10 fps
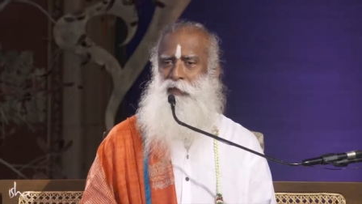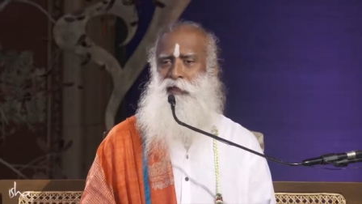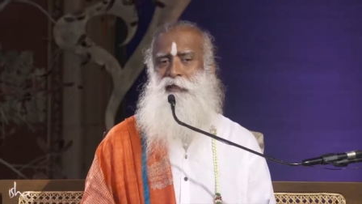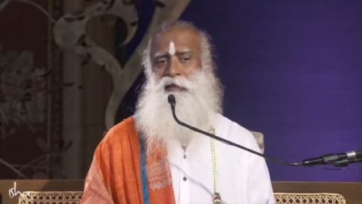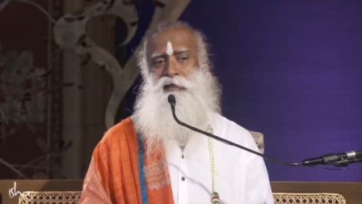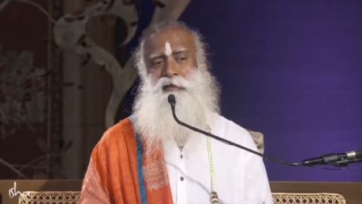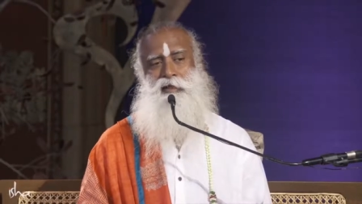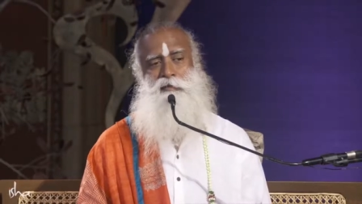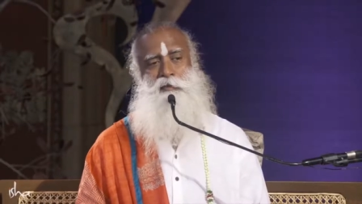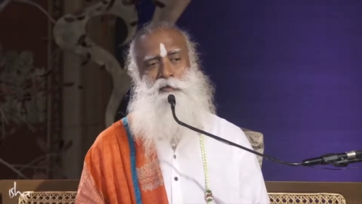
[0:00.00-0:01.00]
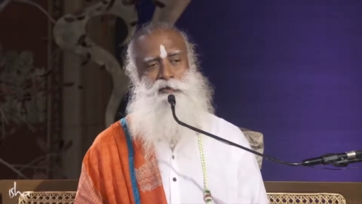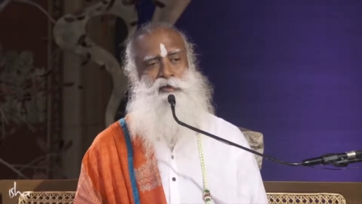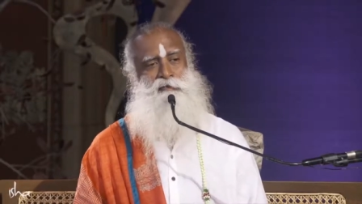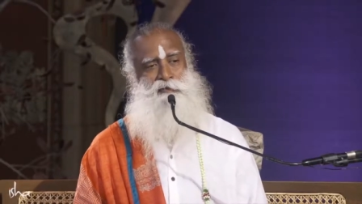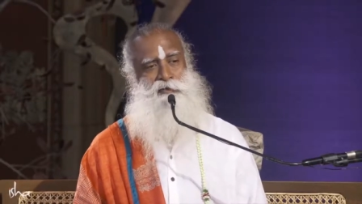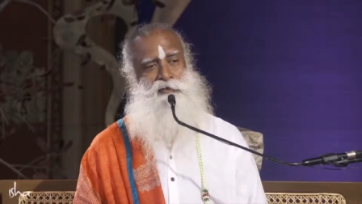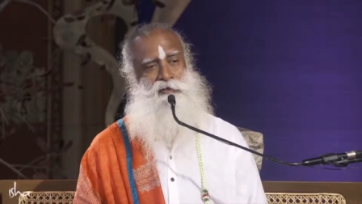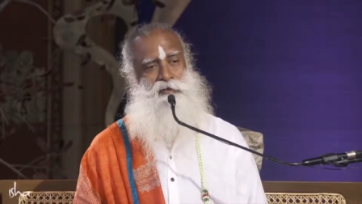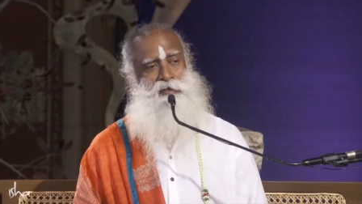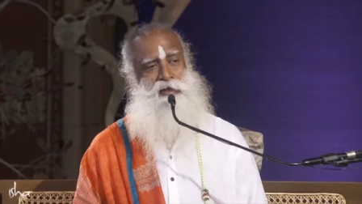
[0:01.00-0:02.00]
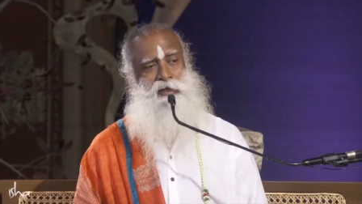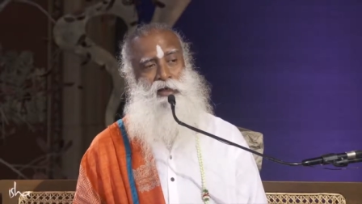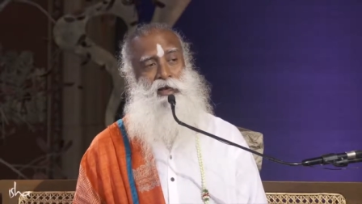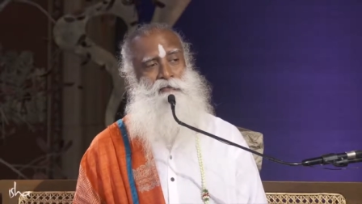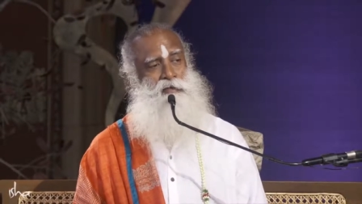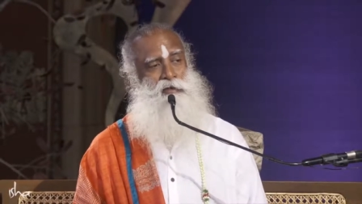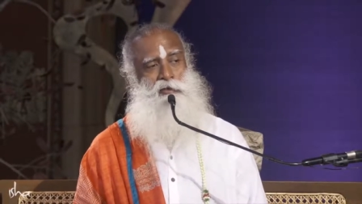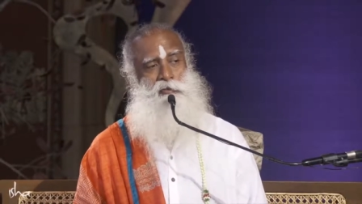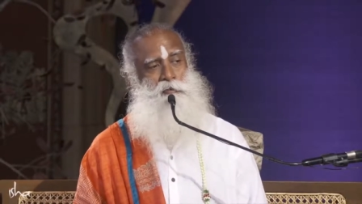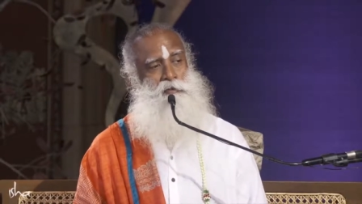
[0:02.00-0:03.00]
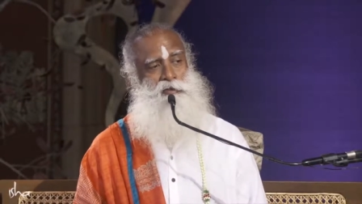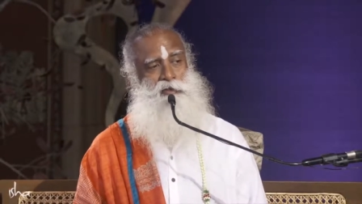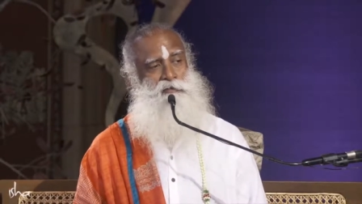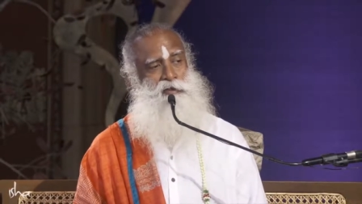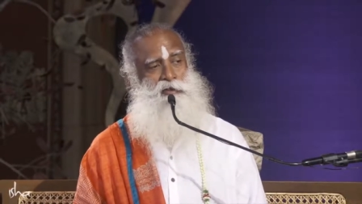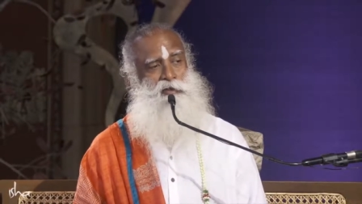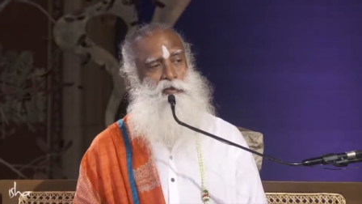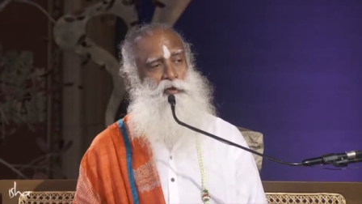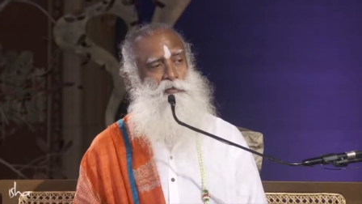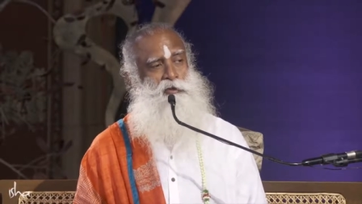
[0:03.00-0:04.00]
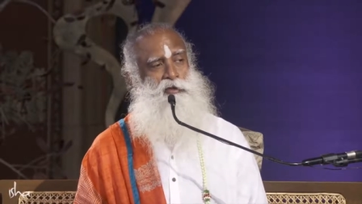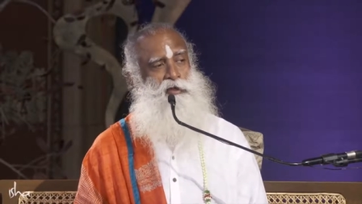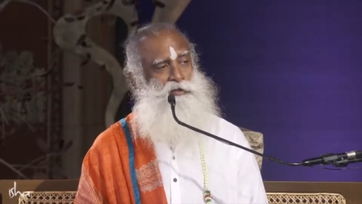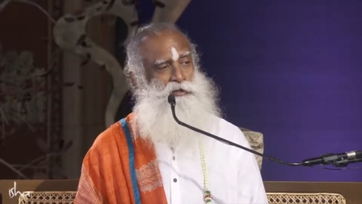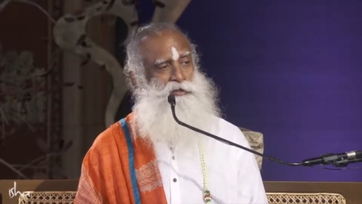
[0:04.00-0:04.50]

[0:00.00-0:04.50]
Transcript: Можно сохранить мертвые вещи. Жизнь нельзя сохранить, ее можно только